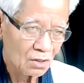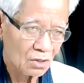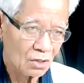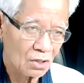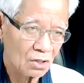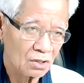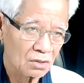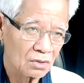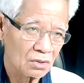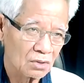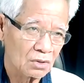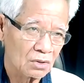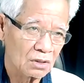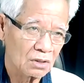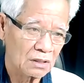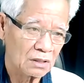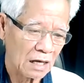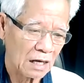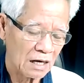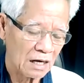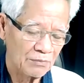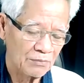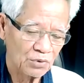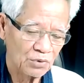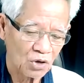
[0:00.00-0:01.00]
ก็
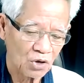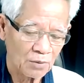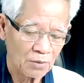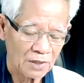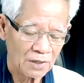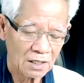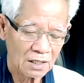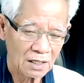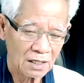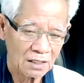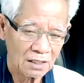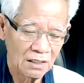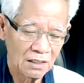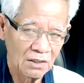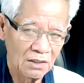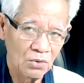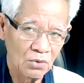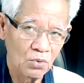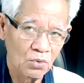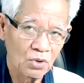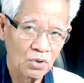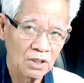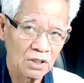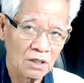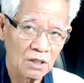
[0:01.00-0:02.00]
ถามตอบขนาดนี้หนู
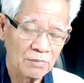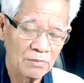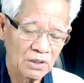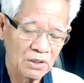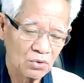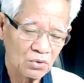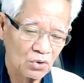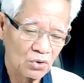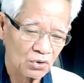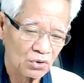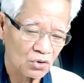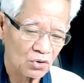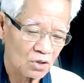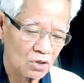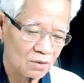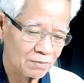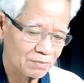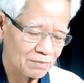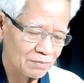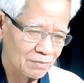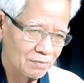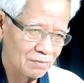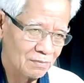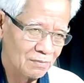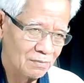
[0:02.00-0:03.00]
ก็ยังไม่ตัวตอบ
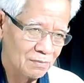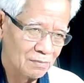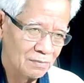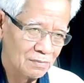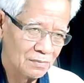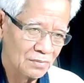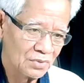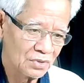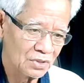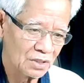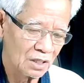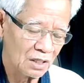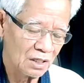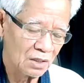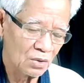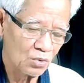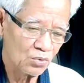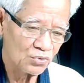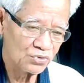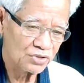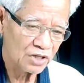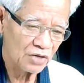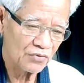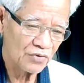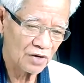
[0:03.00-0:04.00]
จะให้ลุง
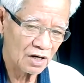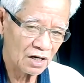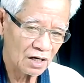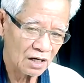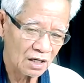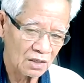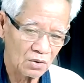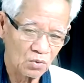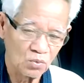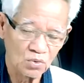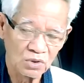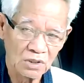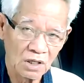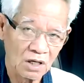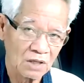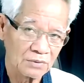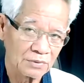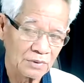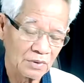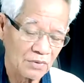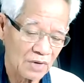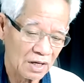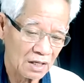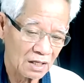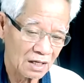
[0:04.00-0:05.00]
ใช้เวลากับหนูกับ
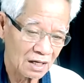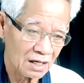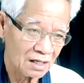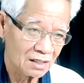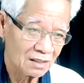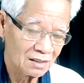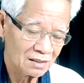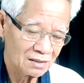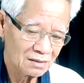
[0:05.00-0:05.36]
เท่าไหร่ล่ะ